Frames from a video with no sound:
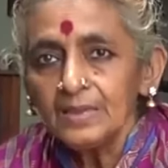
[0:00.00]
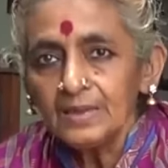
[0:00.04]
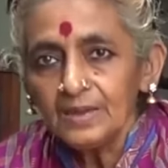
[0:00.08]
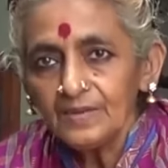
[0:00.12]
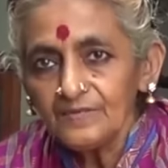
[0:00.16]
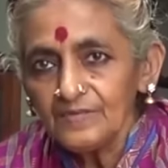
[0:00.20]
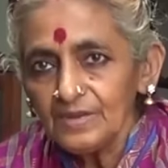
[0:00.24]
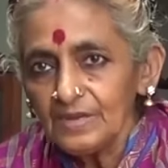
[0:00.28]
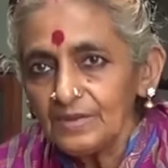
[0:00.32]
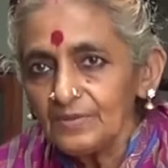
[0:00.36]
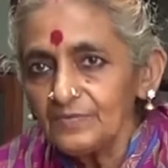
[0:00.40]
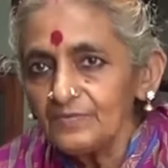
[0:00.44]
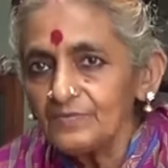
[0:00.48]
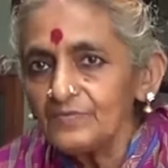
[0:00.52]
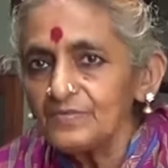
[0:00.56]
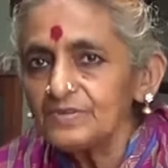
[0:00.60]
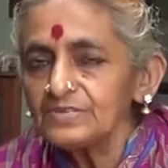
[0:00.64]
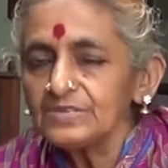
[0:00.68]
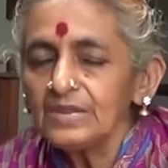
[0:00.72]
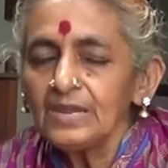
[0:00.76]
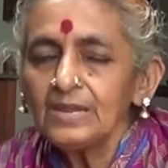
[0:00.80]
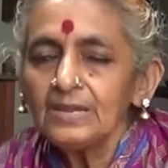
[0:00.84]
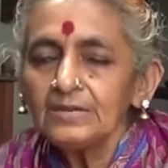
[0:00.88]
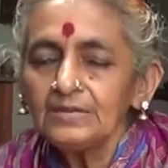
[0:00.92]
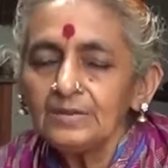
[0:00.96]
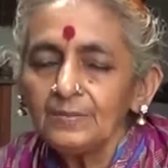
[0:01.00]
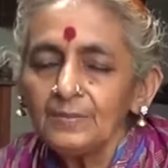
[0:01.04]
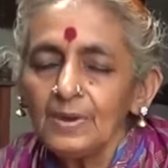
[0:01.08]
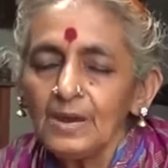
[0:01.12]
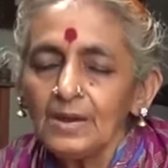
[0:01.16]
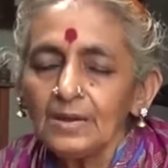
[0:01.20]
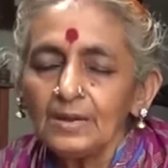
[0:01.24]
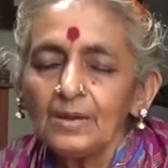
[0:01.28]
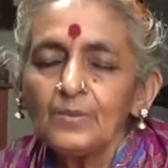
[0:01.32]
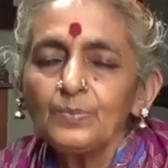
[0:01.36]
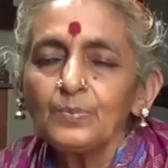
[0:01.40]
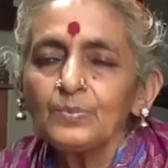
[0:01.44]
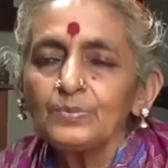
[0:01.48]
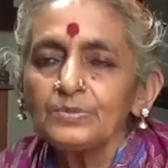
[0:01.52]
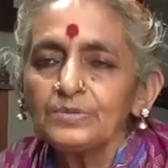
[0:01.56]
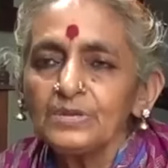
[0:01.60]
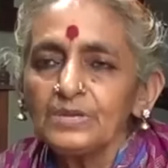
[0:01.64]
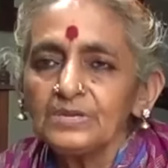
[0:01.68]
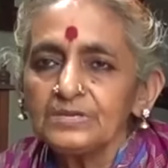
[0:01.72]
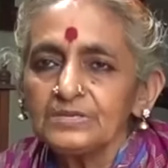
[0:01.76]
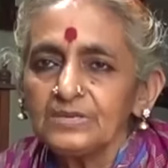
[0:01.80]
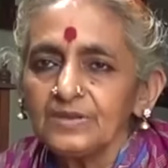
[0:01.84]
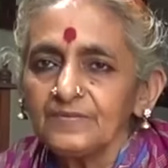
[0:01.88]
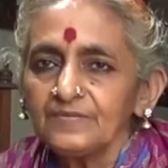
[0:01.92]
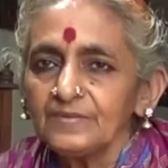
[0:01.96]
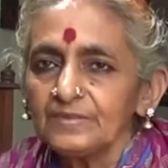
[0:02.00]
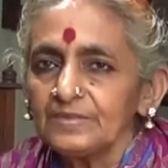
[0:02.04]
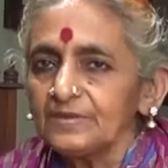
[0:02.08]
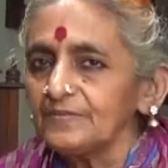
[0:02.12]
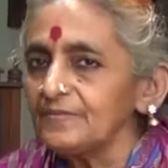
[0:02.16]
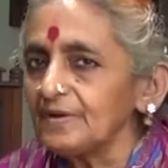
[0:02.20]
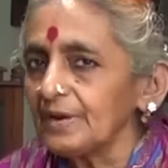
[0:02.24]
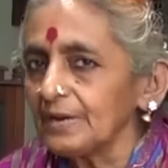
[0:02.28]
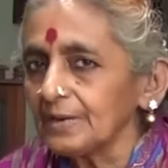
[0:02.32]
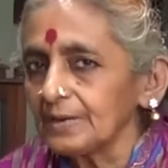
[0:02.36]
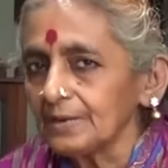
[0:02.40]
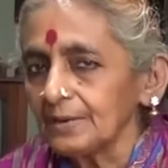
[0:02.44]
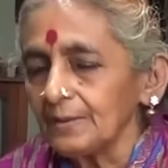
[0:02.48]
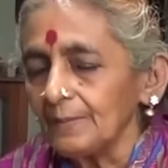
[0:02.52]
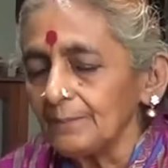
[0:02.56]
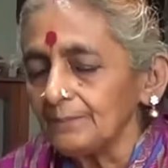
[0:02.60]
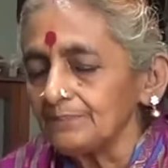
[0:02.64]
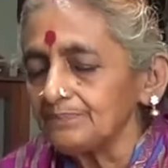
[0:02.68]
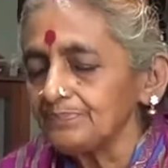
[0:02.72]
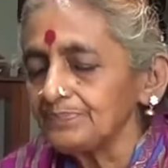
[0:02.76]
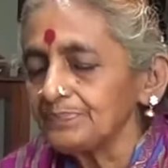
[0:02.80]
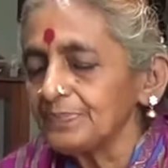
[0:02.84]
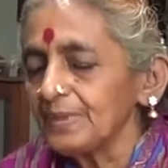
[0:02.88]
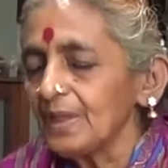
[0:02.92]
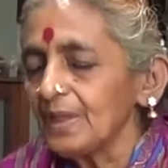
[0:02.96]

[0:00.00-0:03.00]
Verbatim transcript: இரவிலும் விசேஷமாக பூஜை செய்வது வழக்கம்